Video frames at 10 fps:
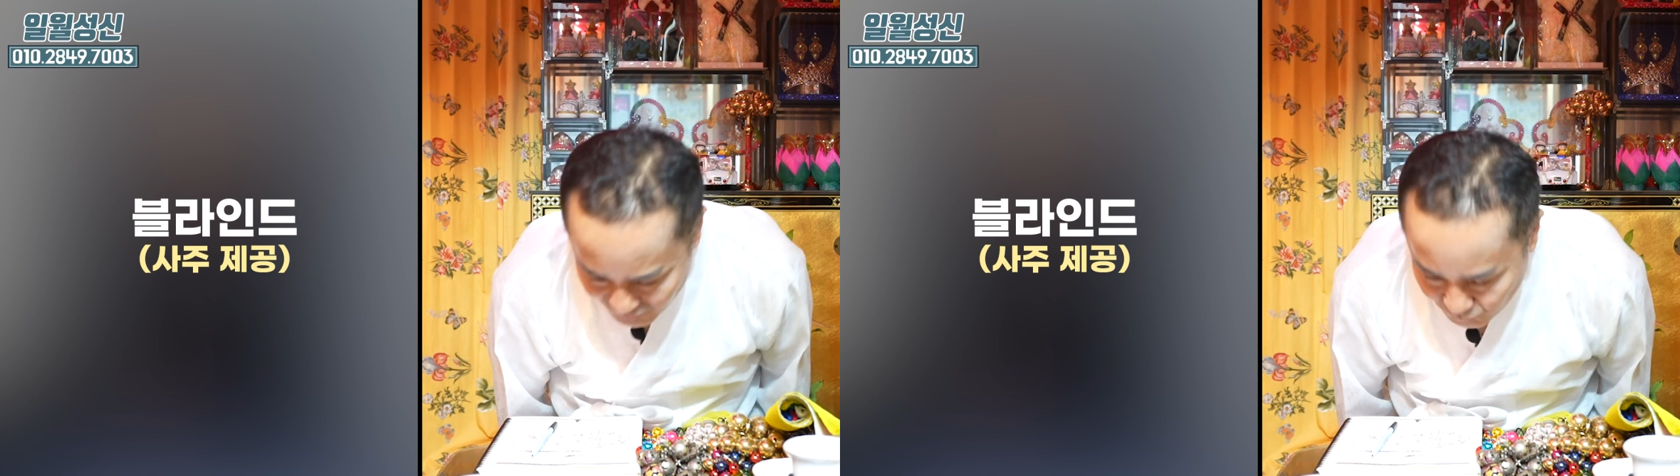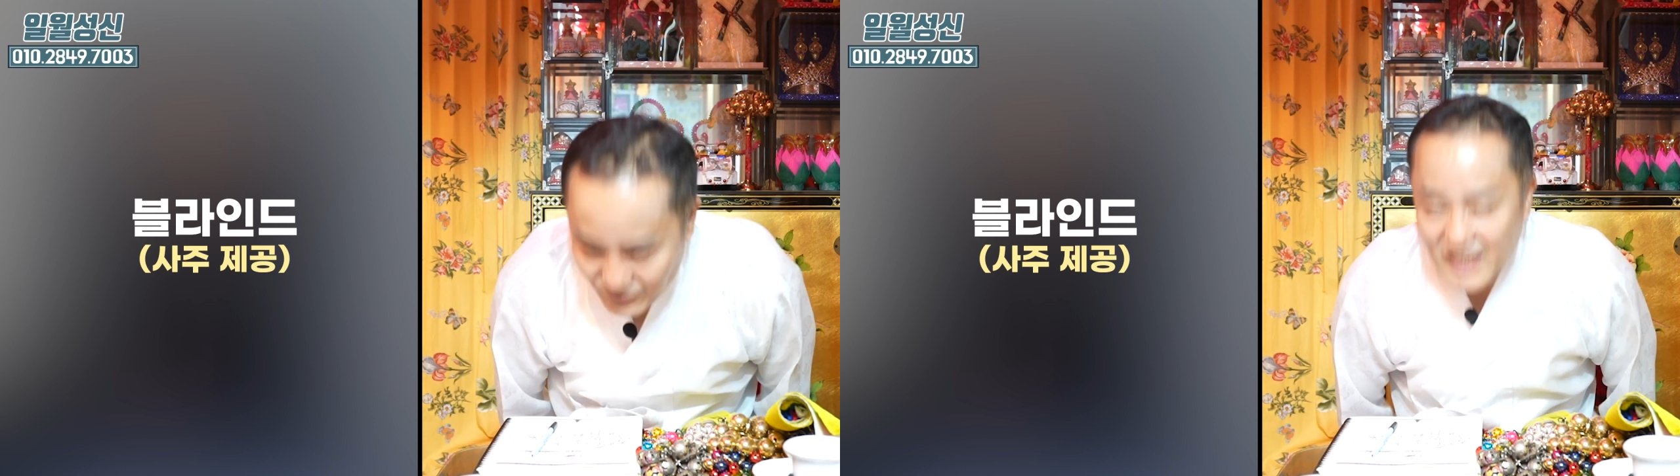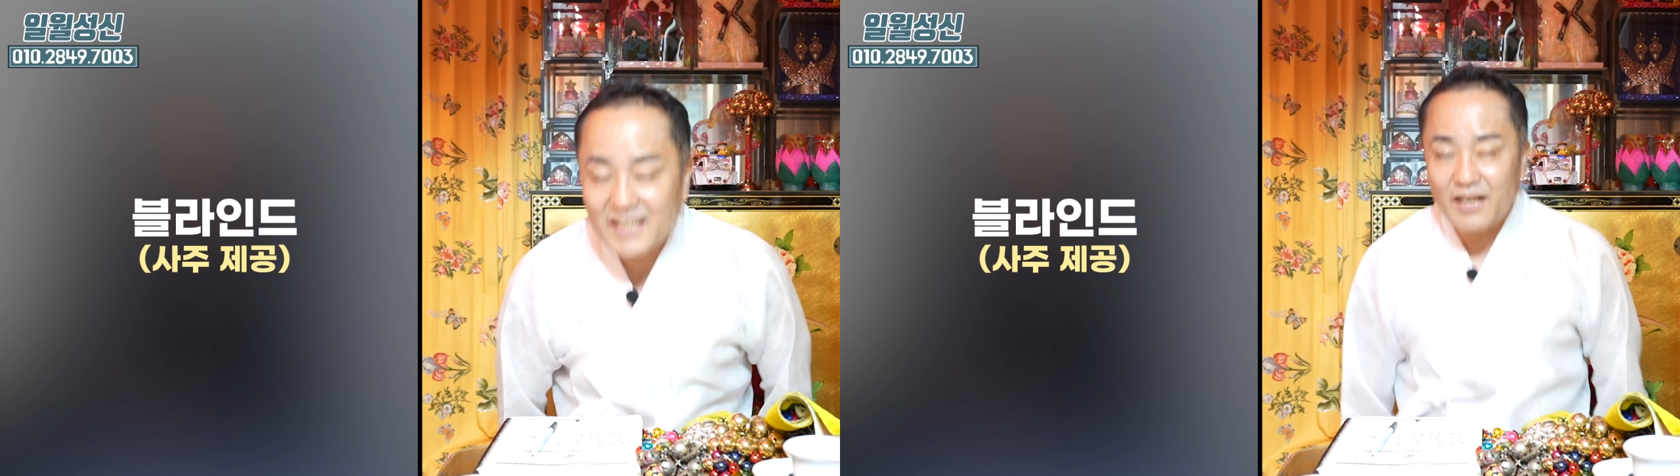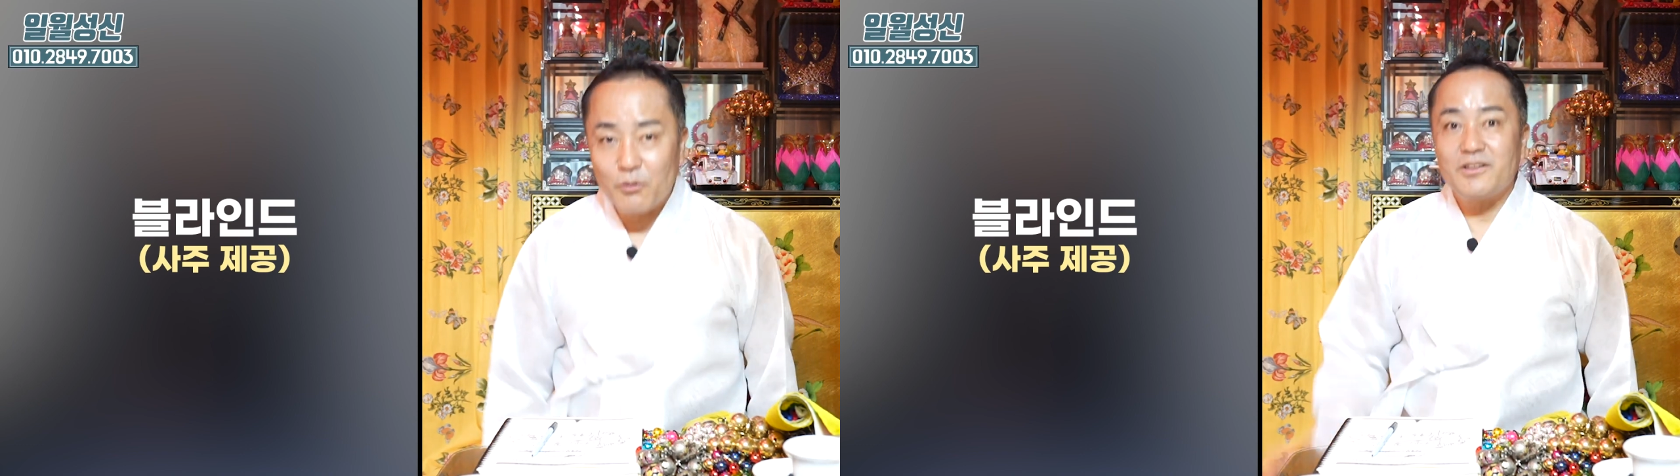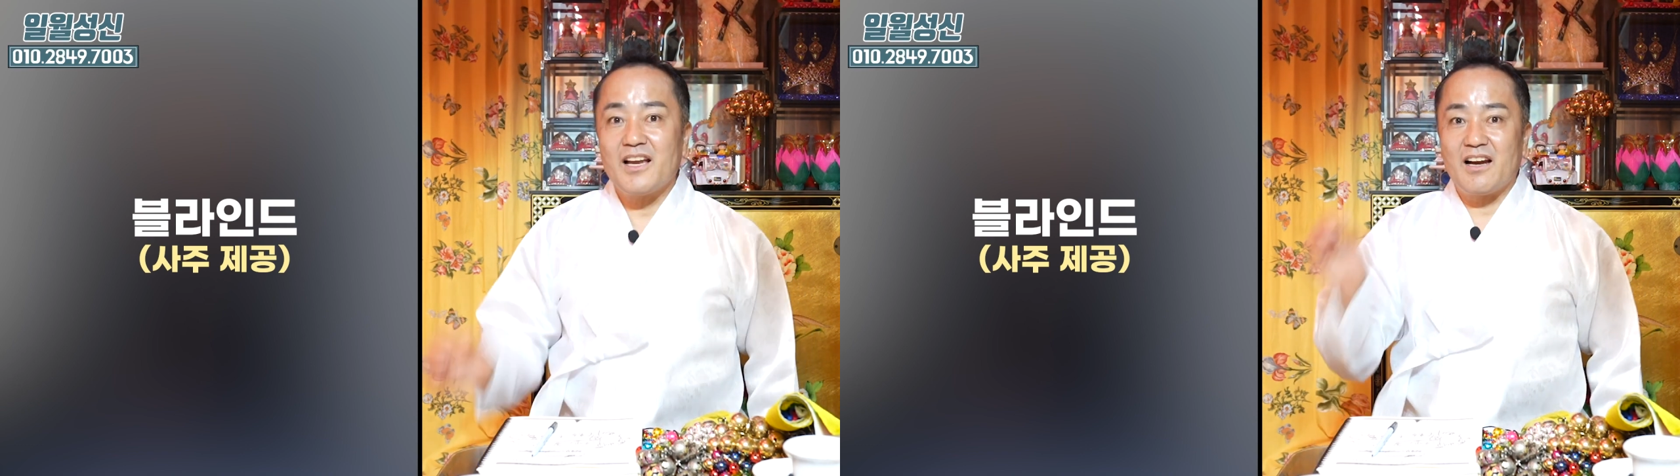로댕인데
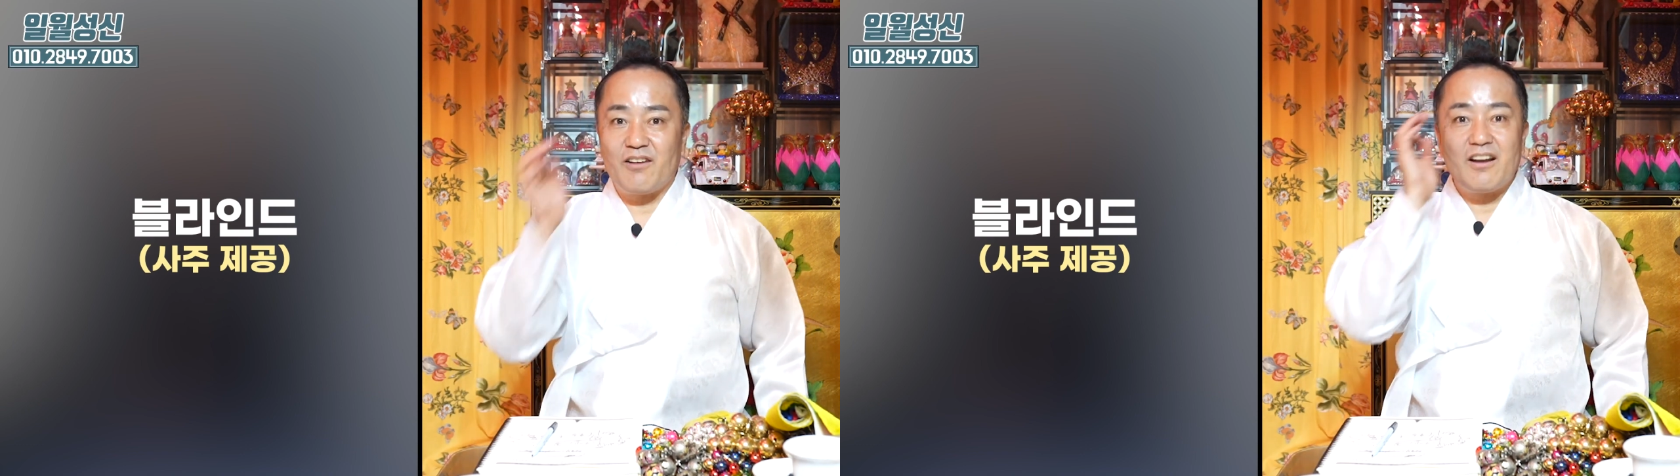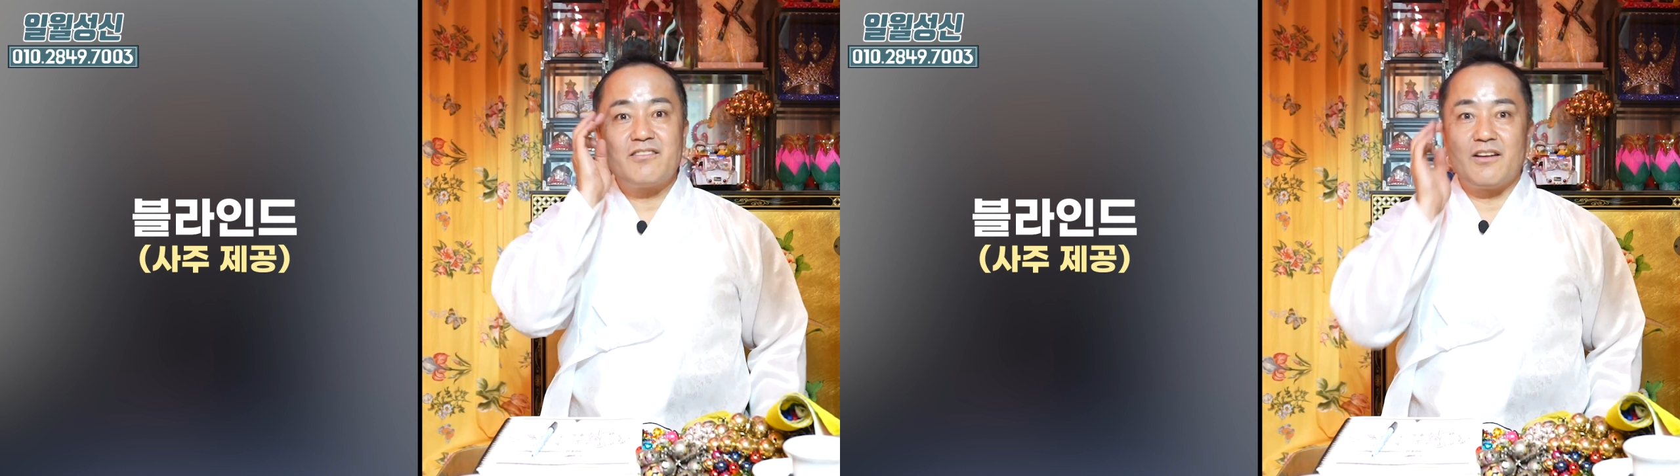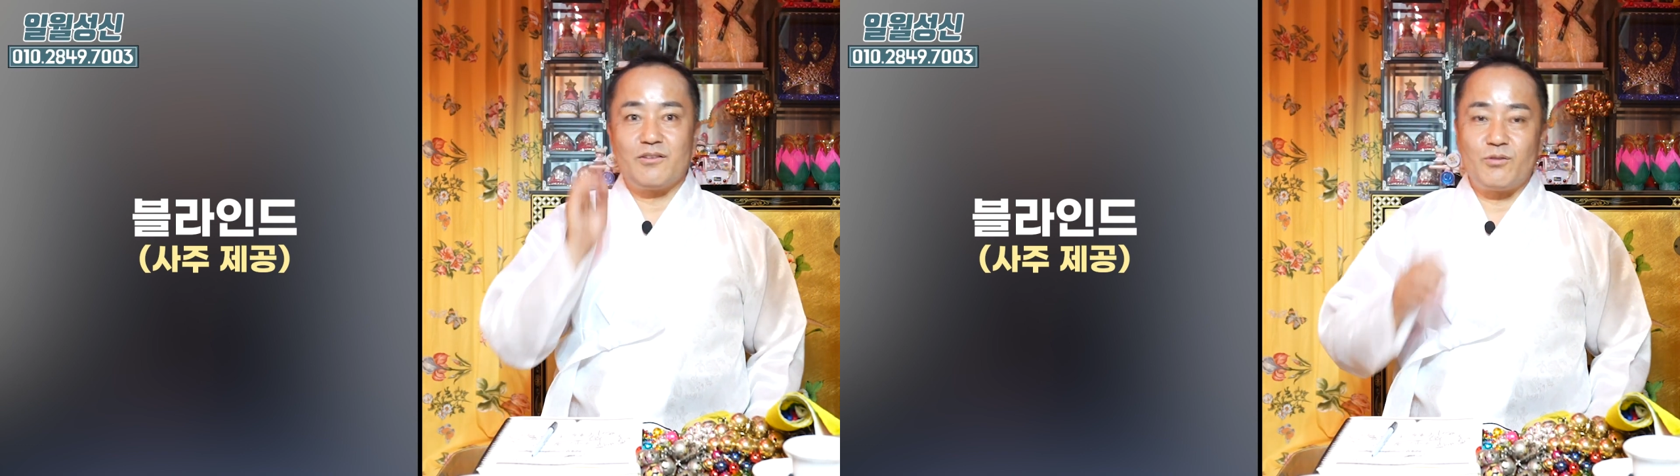로댕이라고 그랬어요.